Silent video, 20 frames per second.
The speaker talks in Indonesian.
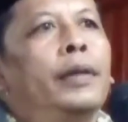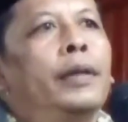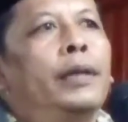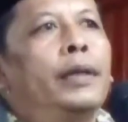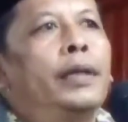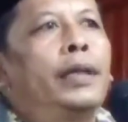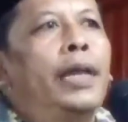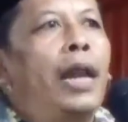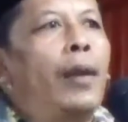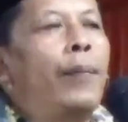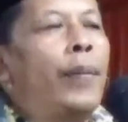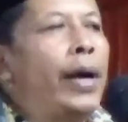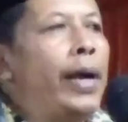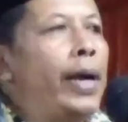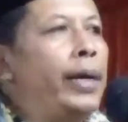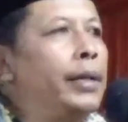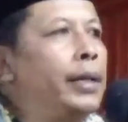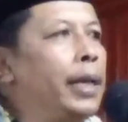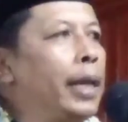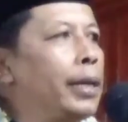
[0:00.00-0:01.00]
Di dalam
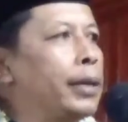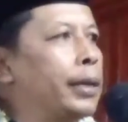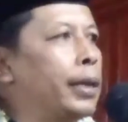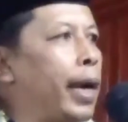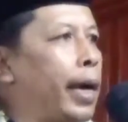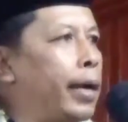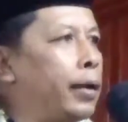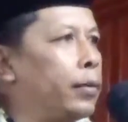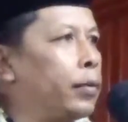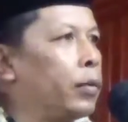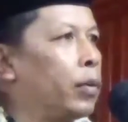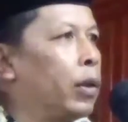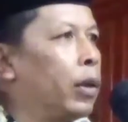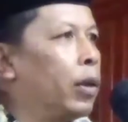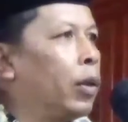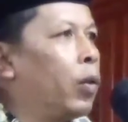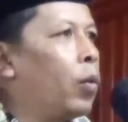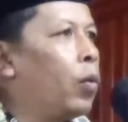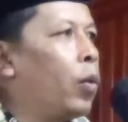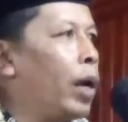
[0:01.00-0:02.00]
ayat dijelaskan
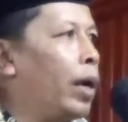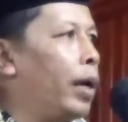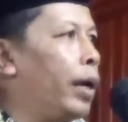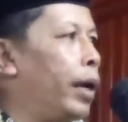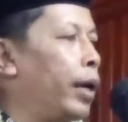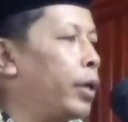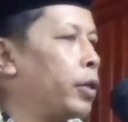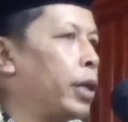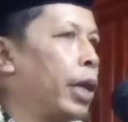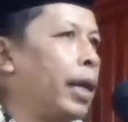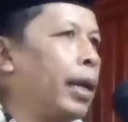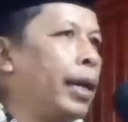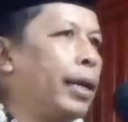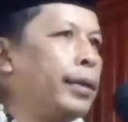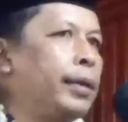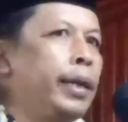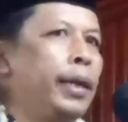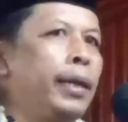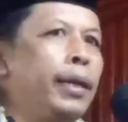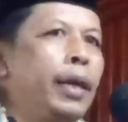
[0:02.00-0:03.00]
wal yahsal
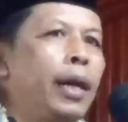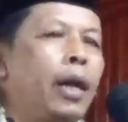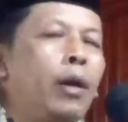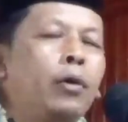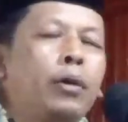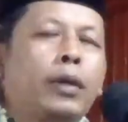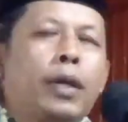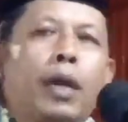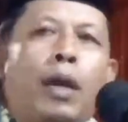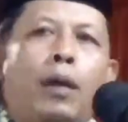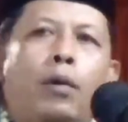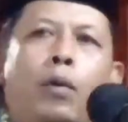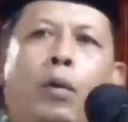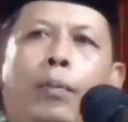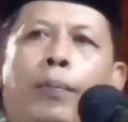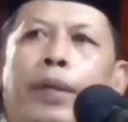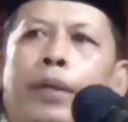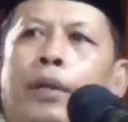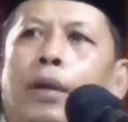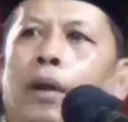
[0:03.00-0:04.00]
lazina law
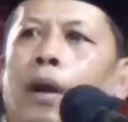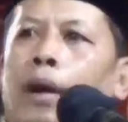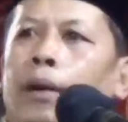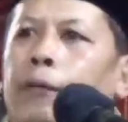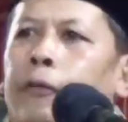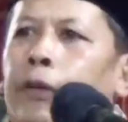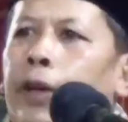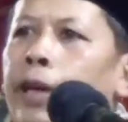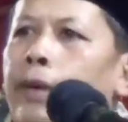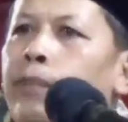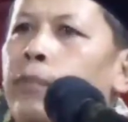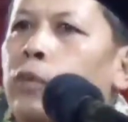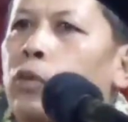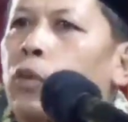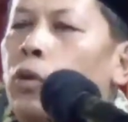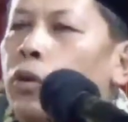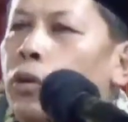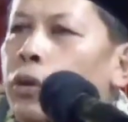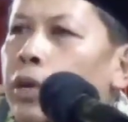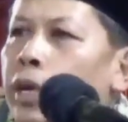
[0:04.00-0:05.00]
taraku min khalfihim
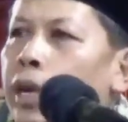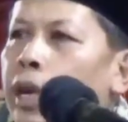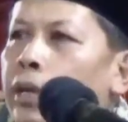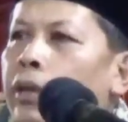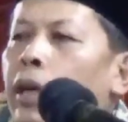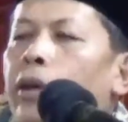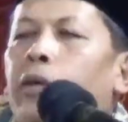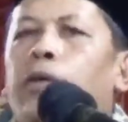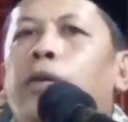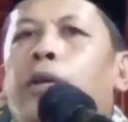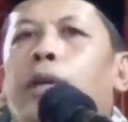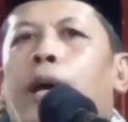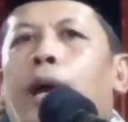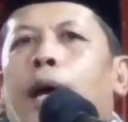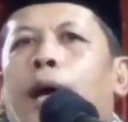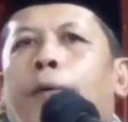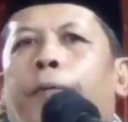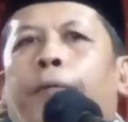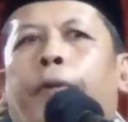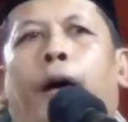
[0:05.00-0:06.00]
zurriyatan
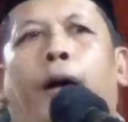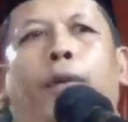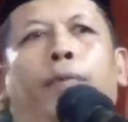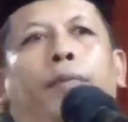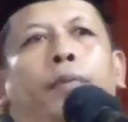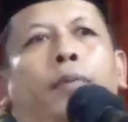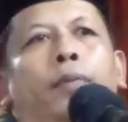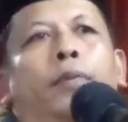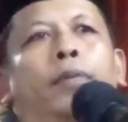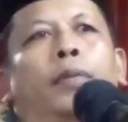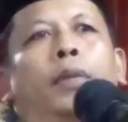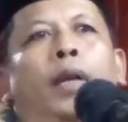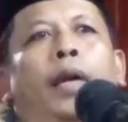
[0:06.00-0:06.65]
diafa